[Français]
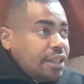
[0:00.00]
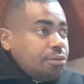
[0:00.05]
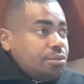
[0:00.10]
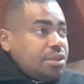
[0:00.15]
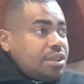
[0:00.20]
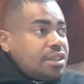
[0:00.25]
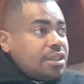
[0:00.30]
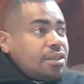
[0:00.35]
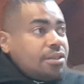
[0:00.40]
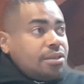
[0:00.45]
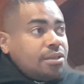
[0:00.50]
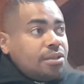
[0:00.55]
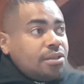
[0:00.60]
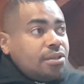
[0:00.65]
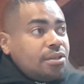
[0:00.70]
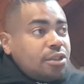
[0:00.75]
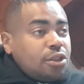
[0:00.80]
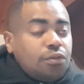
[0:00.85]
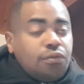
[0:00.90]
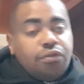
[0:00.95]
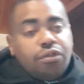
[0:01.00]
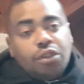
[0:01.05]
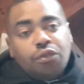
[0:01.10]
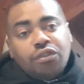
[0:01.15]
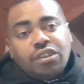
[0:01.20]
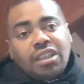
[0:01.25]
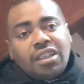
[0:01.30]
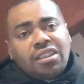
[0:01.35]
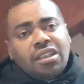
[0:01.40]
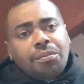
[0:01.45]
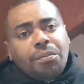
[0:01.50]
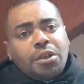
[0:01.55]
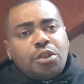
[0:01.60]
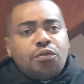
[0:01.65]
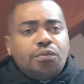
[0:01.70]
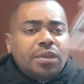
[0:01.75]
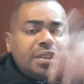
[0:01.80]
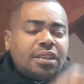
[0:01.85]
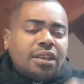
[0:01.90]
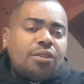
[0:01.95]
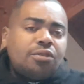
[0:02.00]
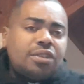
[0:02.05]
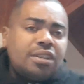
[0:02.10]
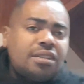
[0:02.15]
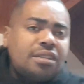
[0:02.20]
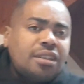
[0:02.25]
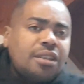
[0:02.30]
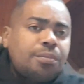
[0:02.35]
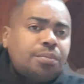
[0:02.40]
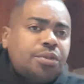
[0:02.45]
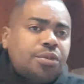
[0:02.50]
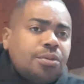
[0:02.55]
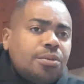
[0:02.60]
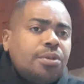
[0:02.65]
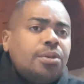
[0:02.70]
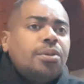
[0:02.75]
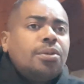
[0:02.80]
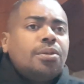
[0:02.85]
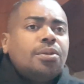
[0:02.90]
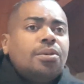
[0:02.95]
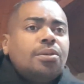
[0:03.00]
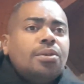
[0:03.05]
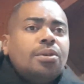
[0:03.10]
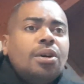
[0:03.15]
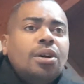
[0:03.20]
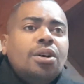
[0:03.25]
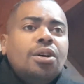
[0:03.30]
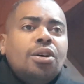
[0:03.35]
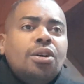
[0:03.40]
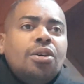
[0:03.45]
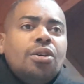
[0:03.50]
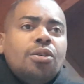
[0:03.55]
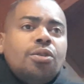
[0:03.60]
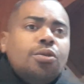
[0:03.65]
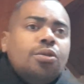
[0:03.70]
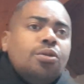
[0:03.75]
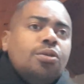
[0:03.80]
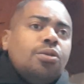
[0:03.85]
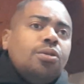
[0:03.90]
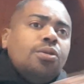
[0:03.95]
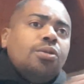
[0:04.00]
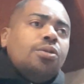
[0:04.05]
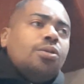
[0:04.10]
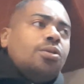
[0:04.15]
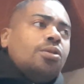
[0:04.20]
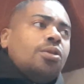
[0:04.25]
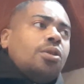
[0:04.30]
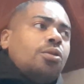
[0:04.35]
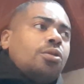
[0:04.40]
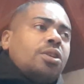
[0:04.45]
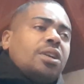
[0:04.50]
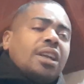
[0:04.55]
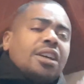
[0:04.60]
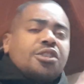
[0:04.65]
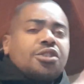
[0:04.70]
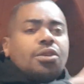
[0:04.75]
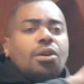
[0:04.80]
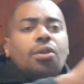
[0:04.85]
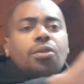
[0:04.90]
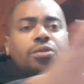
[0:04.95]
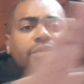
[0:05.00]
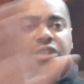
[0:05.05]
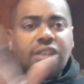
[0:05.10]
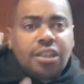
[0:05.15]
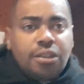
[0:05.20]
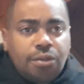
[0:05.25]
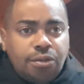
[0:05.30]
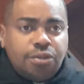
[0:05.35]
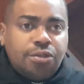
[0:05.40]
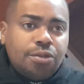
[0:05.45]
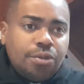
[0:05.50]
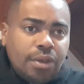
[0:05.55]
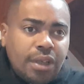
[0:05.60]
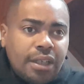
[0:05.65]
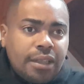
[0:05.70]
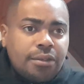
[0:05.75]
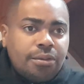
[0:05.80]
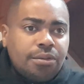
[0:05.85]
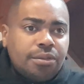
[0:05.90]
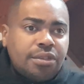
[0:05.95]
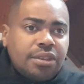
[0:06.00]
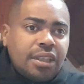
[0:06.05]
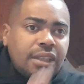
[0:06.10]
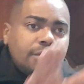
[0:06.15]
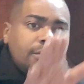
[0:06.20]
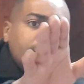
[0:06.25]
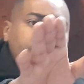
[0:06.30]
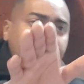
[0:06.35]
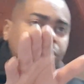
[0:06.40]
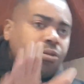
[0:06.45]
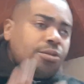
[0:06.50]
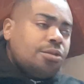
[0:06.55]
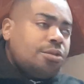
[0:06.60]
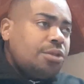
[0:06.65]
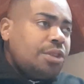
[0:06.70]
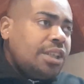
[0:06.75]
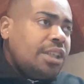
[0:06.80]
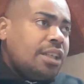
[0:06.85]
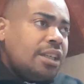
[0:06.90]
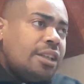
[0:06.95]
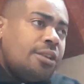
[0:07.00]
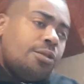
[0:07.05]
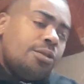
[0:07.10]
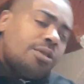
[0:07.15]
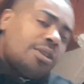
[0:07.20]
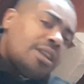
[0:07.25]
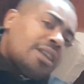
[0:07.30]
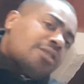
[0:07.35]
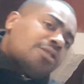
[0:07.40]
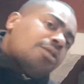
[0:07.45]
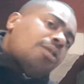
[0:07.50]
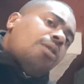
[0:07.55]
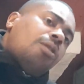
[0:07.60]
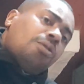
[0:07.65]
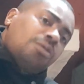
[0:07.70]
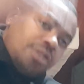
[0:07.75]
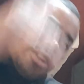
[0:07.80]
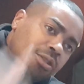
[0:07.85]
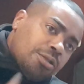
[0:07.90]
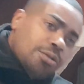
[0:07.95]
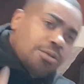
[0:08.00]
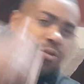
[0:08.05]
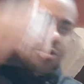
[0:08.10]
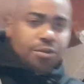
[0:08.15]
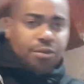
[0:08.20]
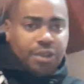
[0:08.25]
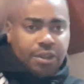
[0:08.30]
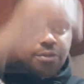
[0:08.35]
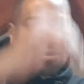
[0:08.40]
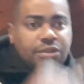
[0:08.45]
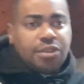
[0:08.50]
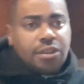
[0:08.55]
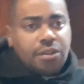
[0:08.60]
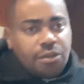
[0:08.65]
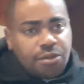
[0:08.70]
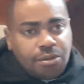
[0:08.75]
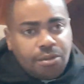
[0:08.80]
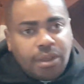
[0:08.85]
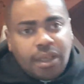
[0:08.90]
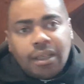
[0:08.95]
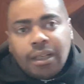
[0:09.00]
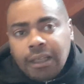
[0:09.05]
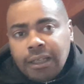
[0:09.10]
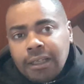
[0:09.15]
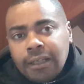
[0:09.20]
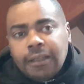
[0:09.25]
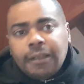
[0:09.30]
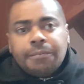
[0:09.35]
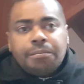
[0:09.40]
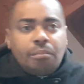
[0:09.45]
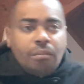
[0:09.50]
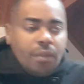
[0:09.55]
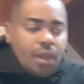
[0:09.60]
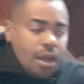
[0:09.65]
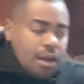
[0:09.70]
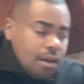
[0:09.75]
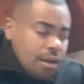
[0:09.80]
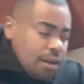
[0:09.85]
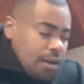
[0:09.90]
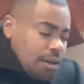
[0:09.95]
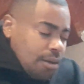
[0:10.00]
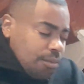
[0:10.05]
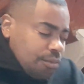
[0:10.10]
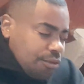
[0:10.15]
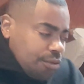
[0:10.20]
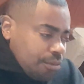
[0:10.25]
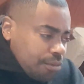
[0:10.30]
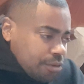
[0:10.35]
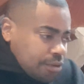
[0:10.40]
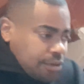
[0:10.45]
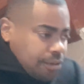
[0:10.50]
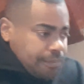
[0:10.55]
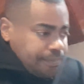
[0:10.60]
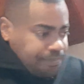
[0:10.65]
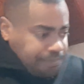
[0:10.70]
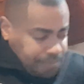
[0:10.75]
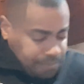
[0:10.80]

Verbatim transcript: à lui dire si vous voulez, ne vous inquiétez pas, je vous mettrai en description le, le, clash entier de Soral concernant donné, et le clash entier de donné concernant Soral. Donc,